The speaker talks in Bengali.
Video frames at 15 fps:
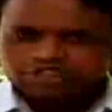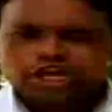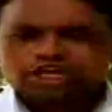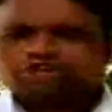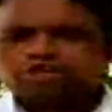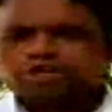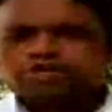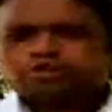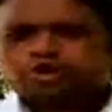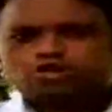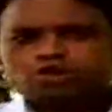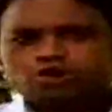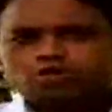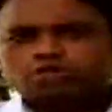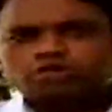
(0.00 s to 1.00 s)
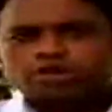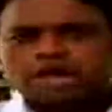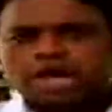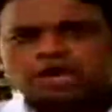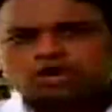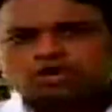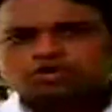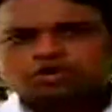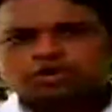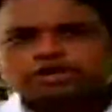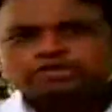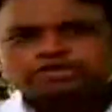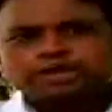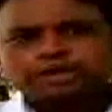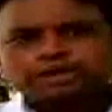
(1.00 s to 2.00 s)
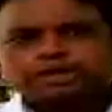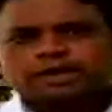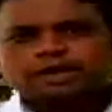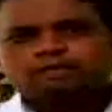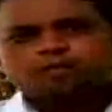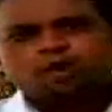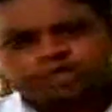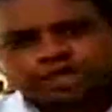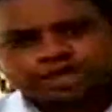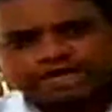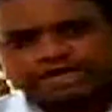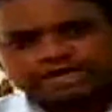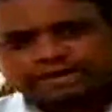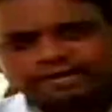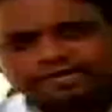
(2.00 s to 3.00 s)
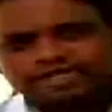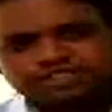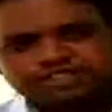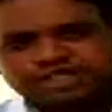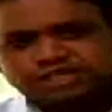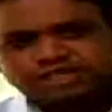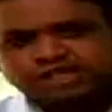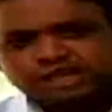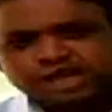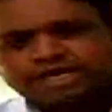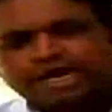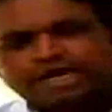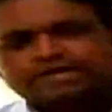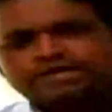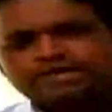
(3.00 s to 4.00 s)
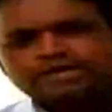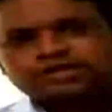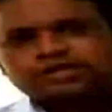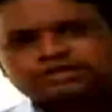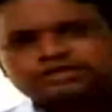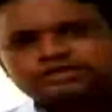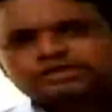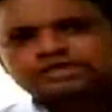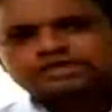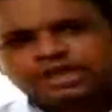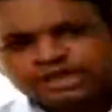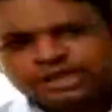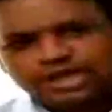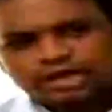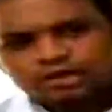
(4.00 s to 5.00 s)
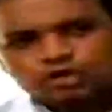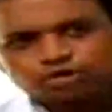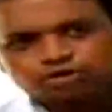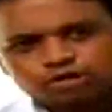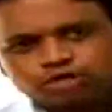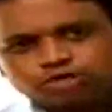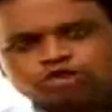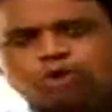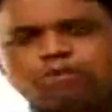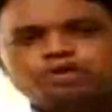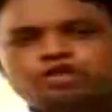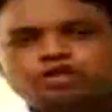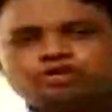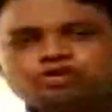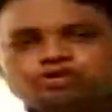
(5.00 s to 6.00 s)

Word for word: শাসকের দ্বন্দ্ব এখন যে পথে ঘাটে নেমে এসছে এটাই দেখে এখন স্তম্ভিত